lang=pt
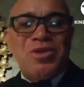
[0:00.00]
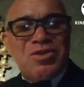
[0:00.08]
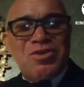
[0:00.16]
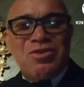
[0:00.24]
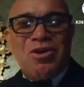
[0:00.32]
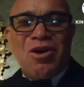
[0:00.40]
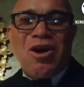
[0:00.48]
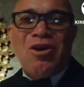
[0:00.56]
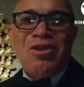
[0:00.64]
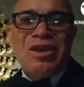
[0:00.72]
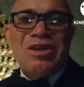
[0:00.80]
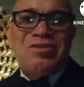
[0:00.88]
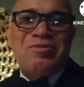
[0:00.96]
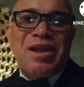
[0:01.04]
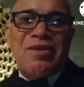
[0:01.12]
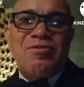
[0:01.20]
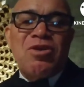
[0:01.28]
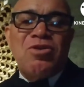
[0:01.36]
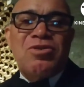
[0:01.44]
nesse local lindo,
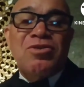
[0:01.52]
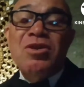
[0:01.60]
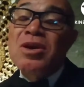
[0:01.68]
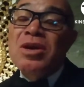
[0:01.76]
maravilhoso.